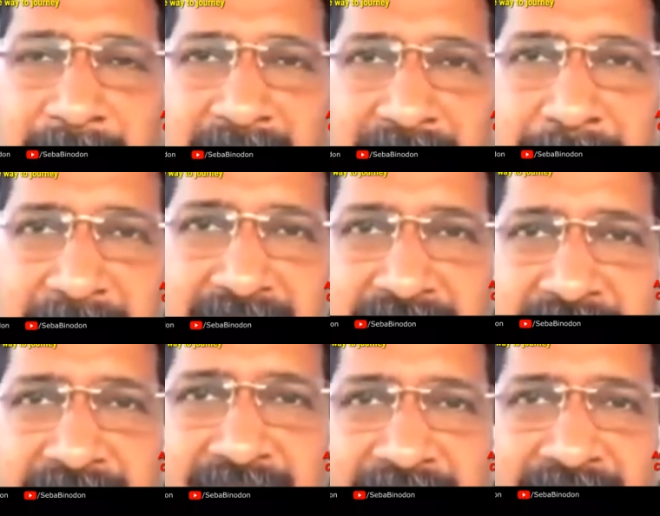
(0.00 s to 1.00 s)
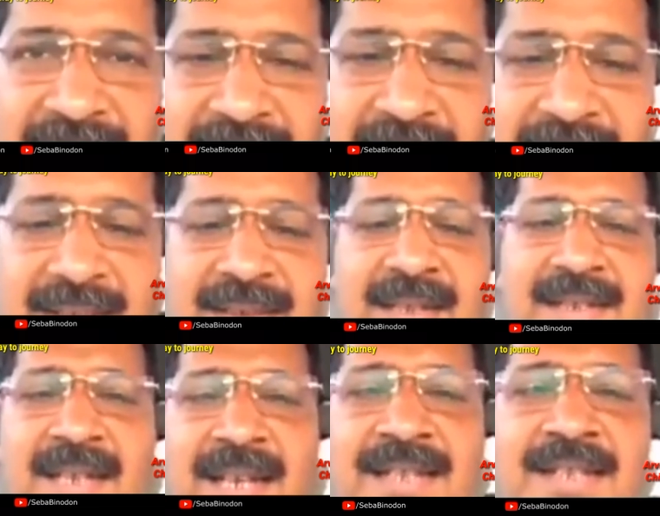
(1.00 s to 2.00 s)
हमारे मंत्री
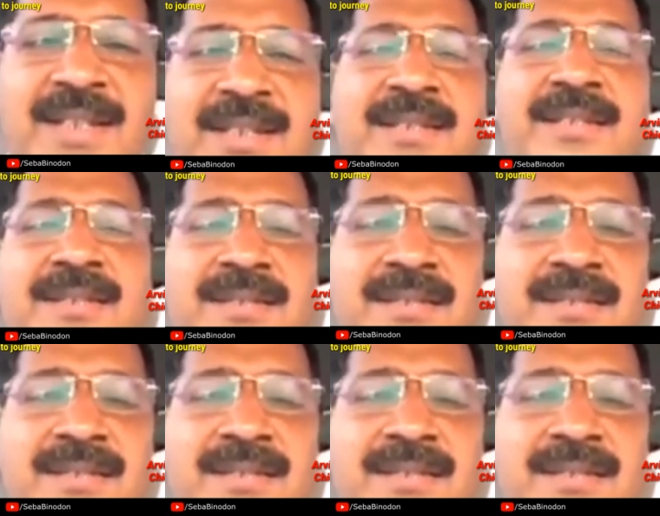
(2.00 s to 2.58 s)
सतेंद्र जैन जी